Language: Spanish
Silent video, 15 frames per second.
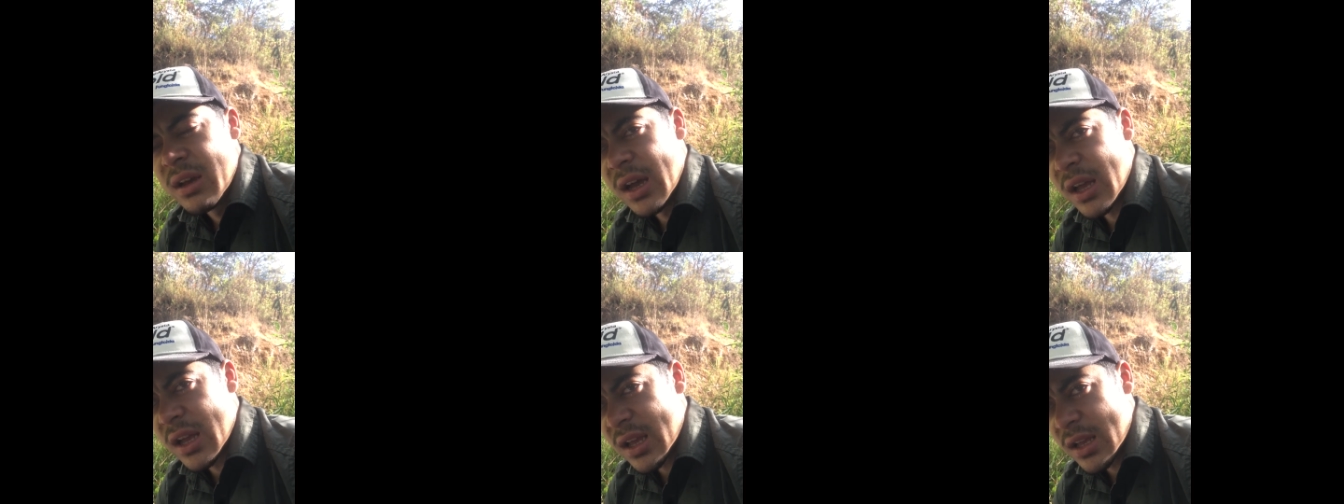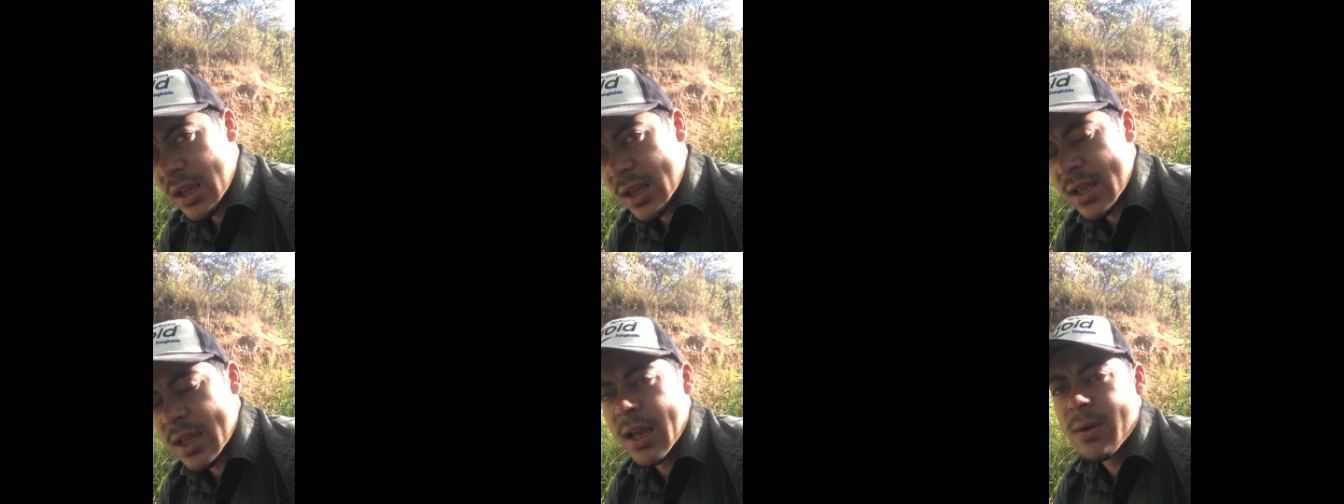ah,
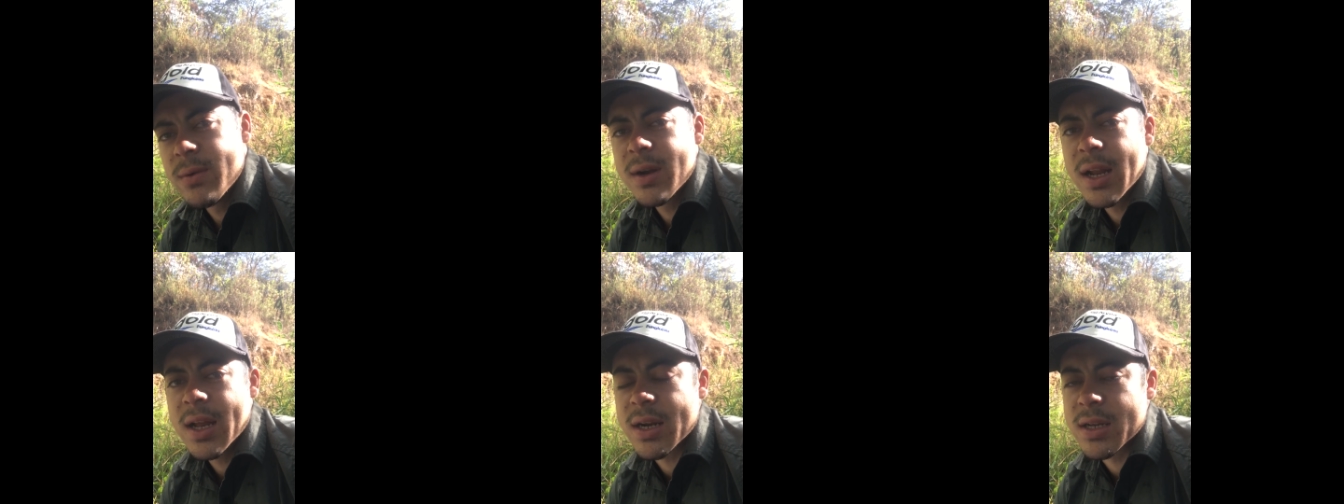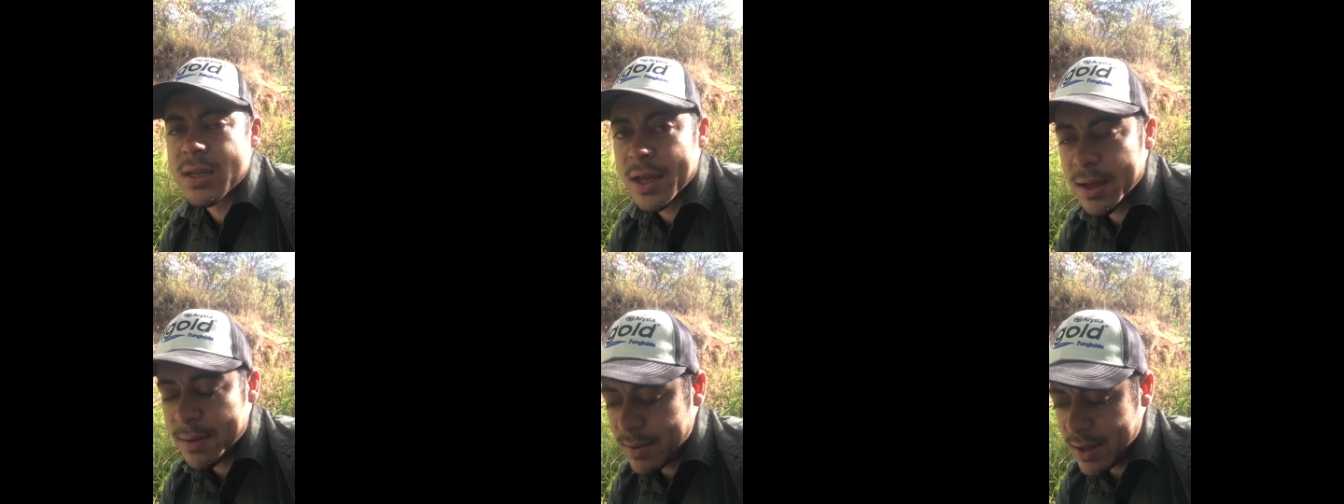hacer una
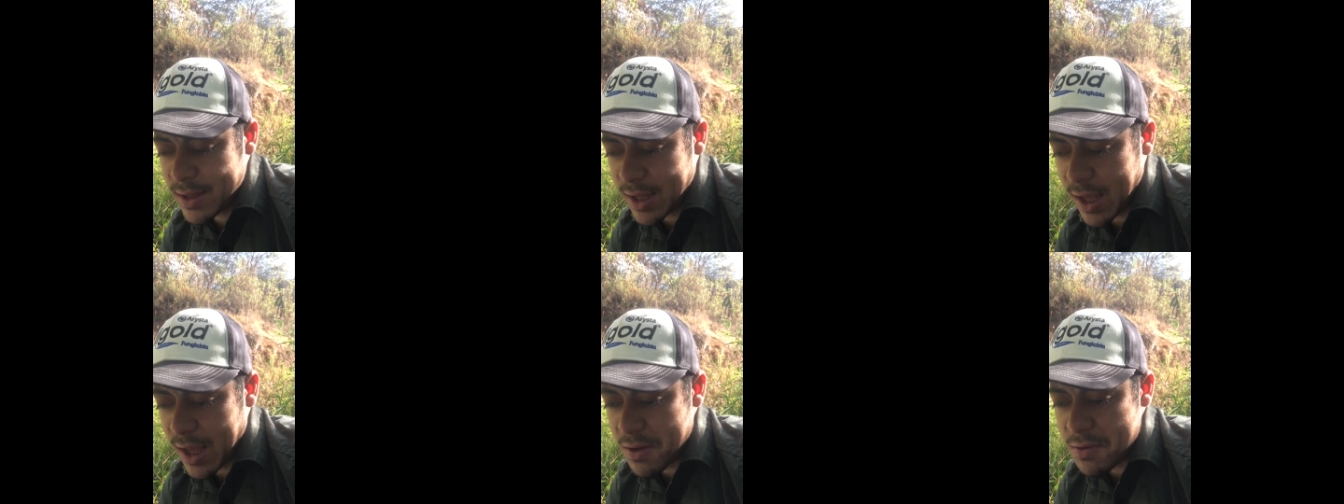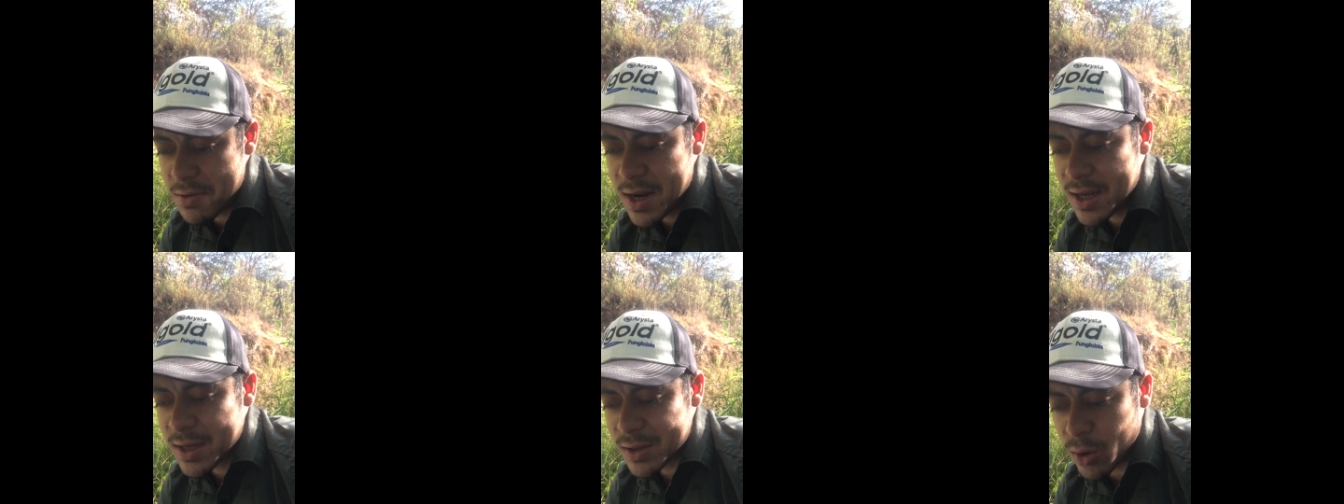reserva de
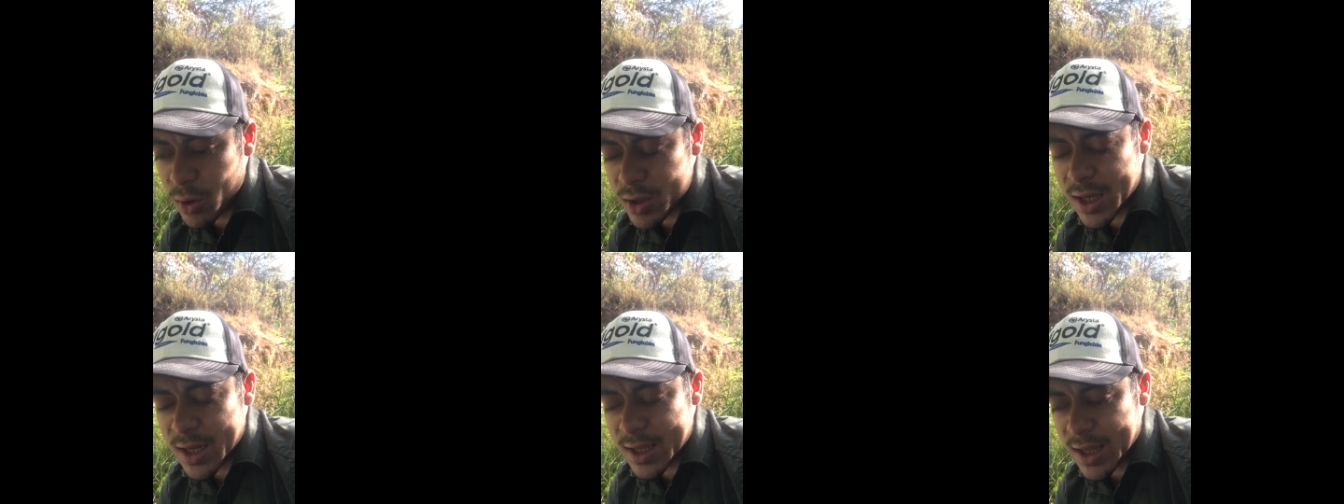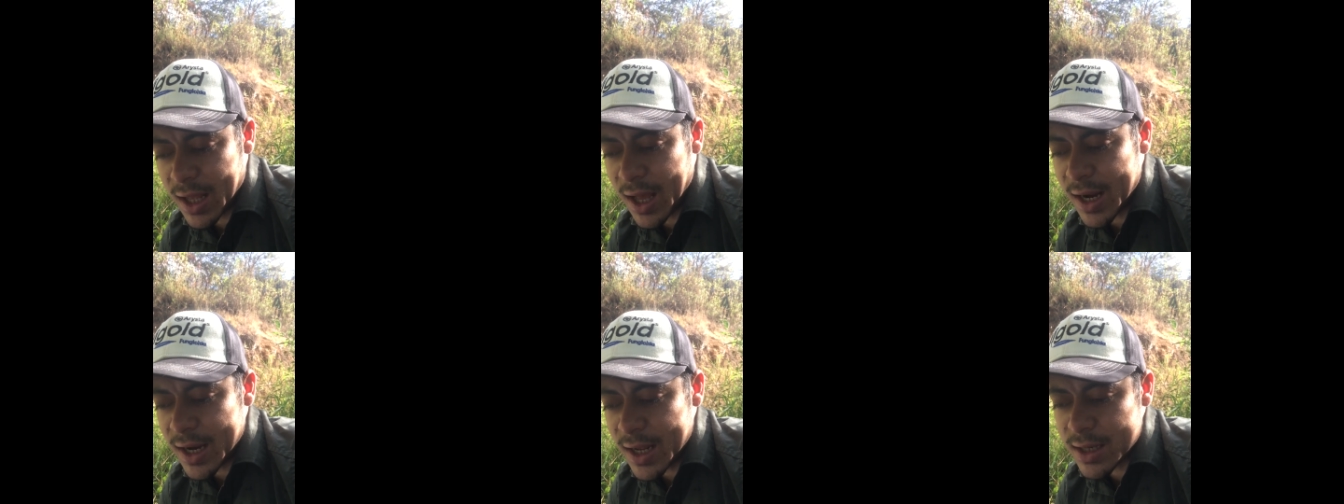unas 2
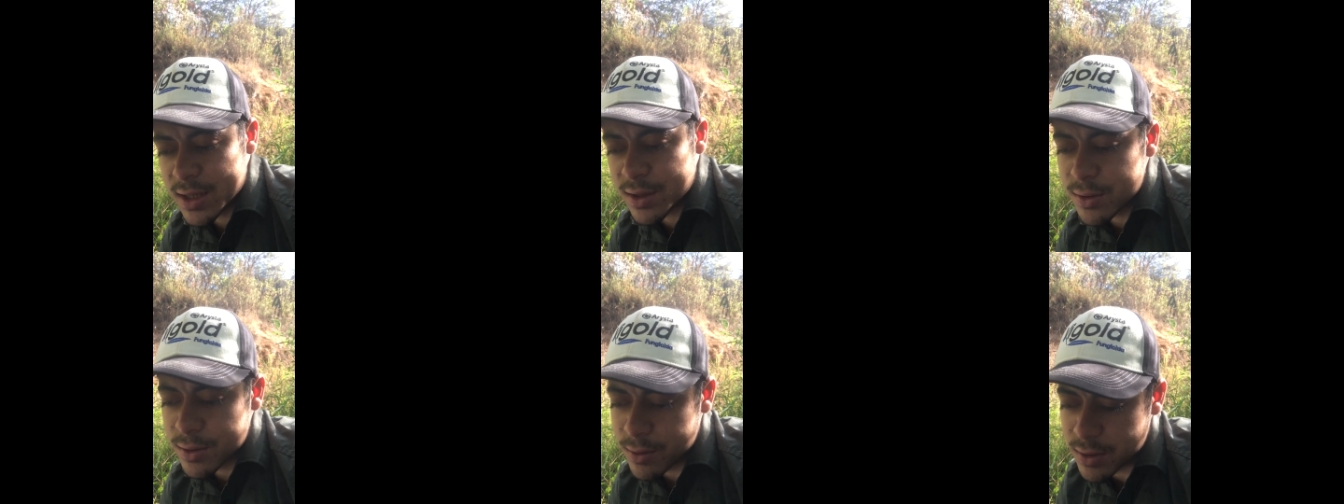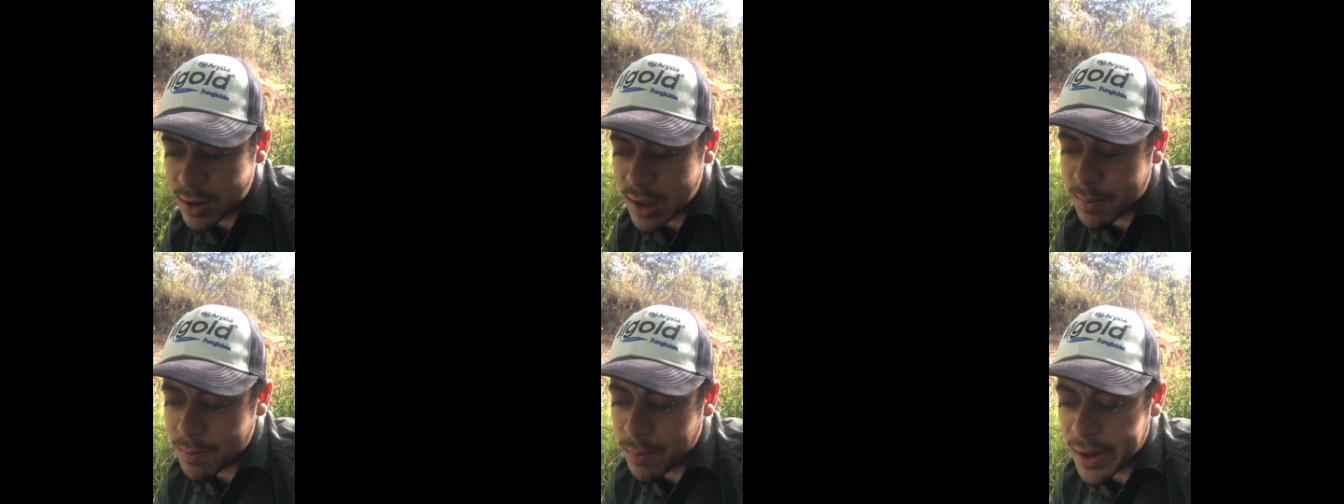hectáreas
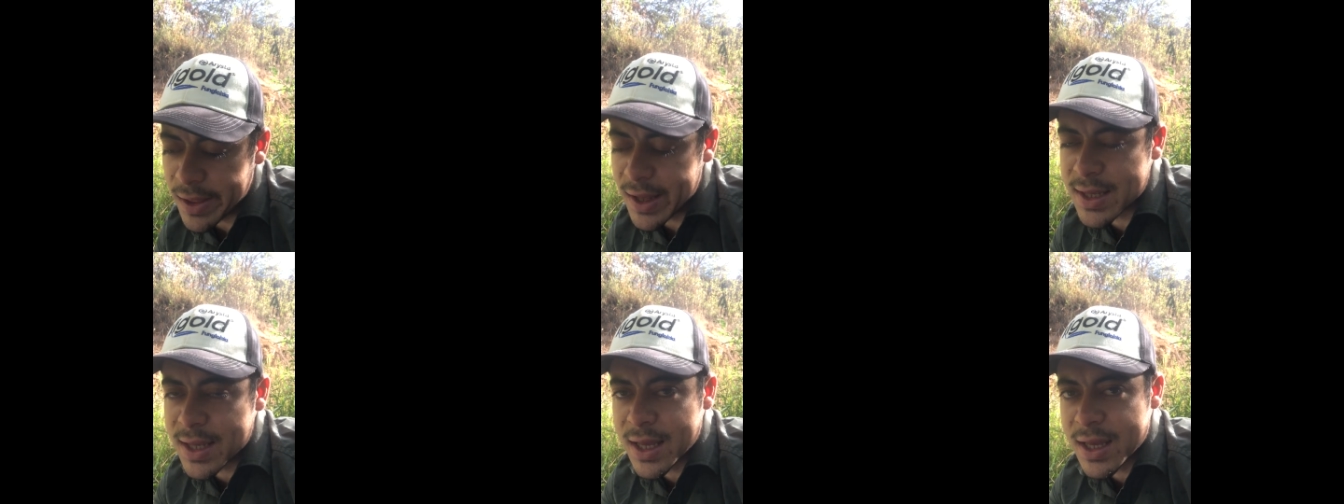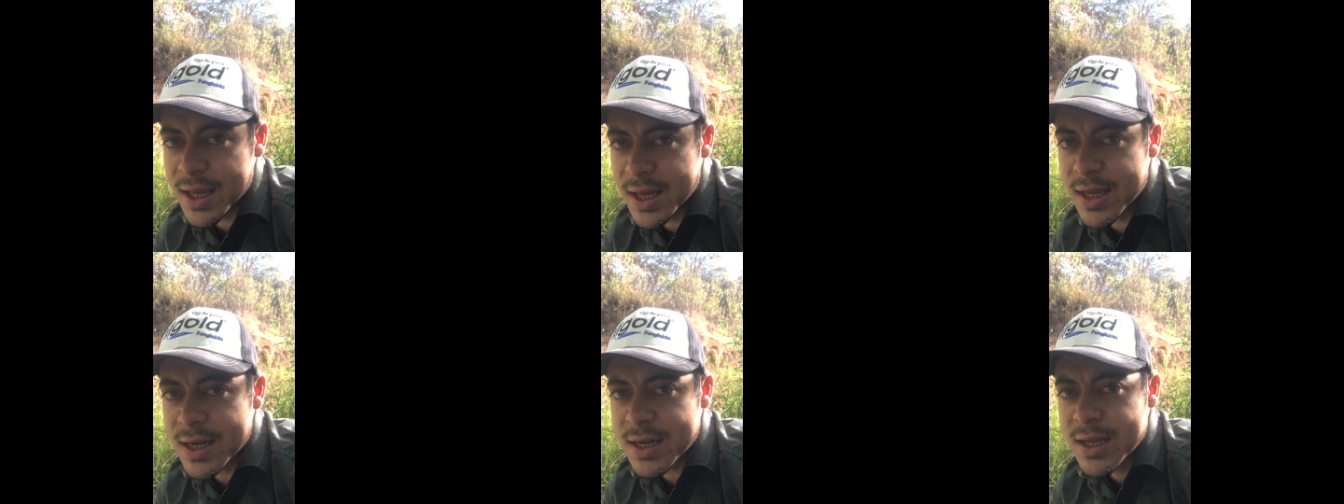donde pueda
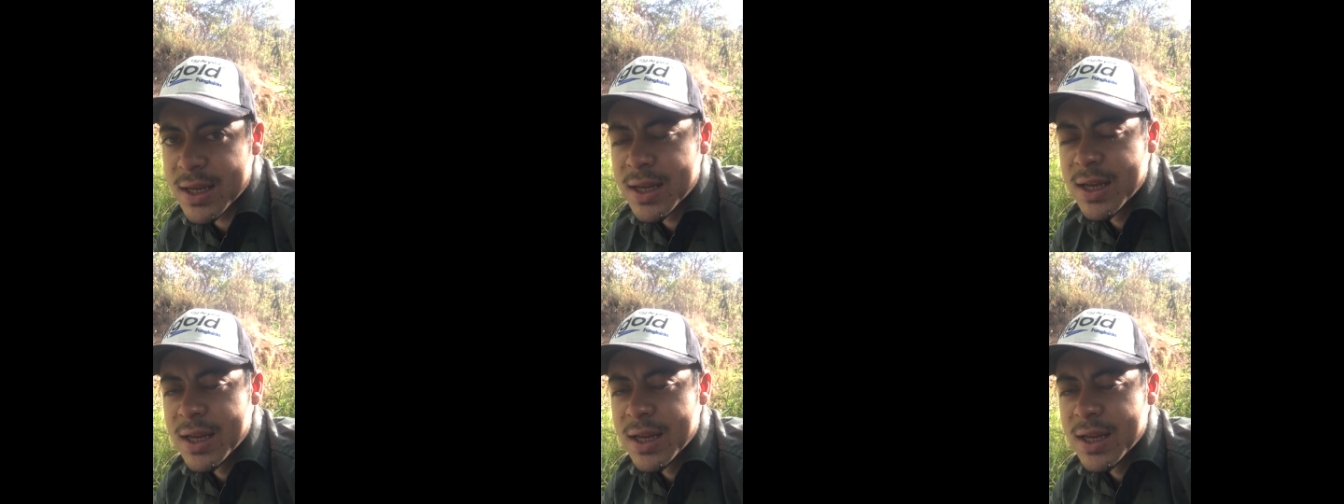seguir